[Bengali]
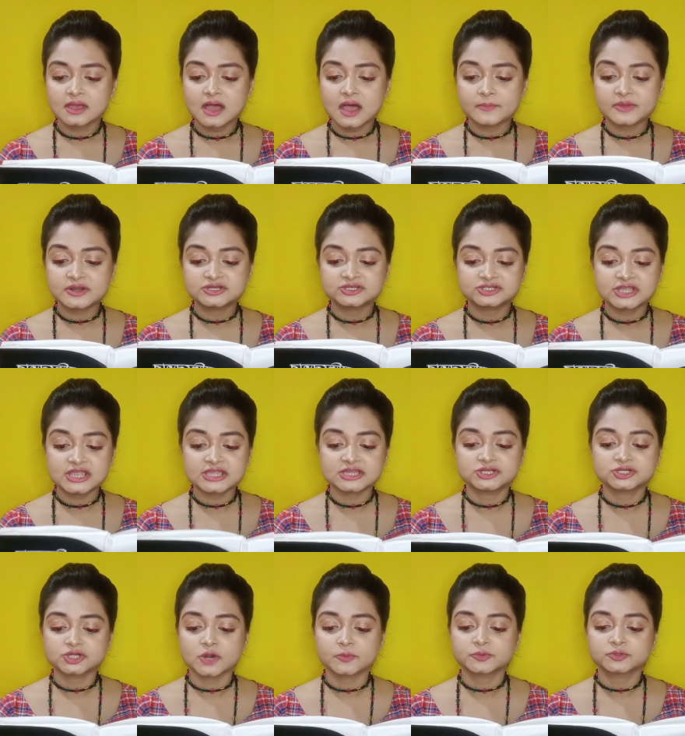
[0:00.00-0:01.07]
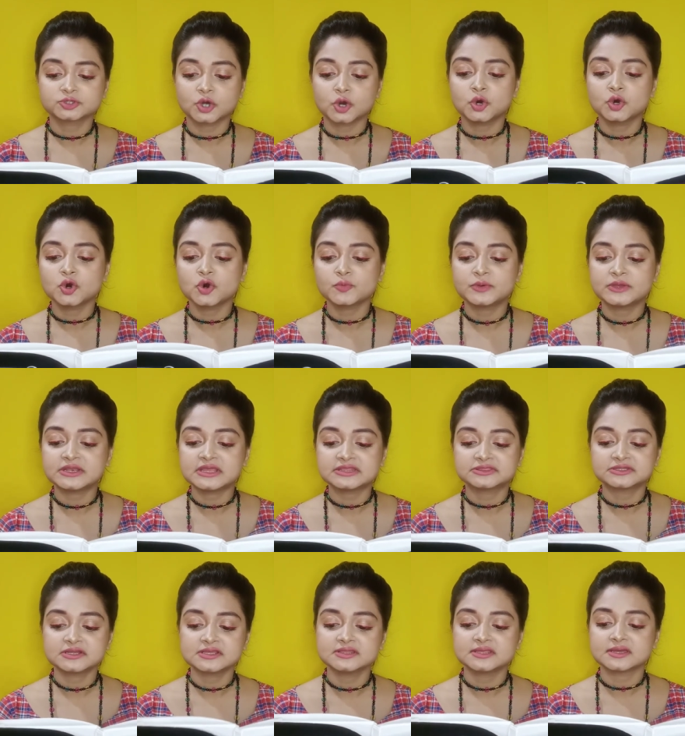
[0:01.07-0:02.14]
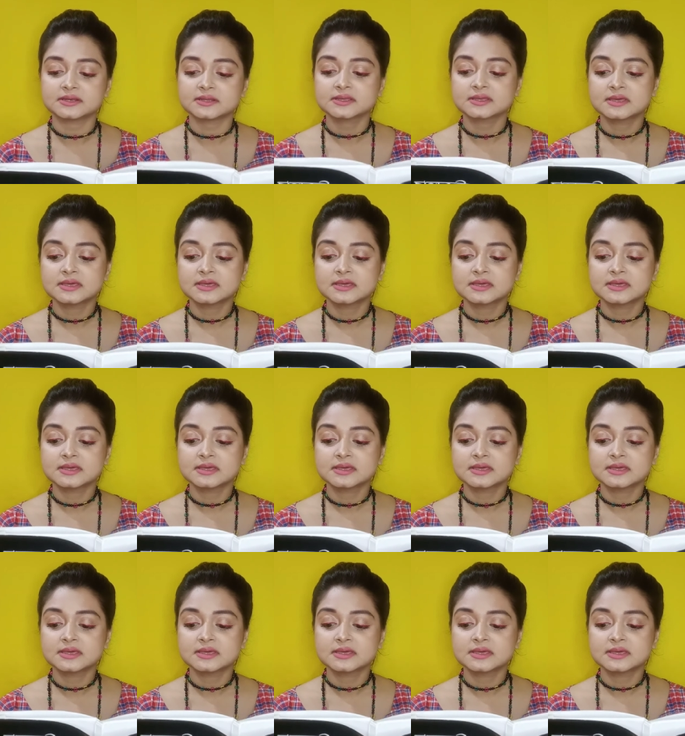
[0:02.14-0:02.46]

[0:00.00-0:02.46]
আমার সেই সব সহ অভিনেত্রীদের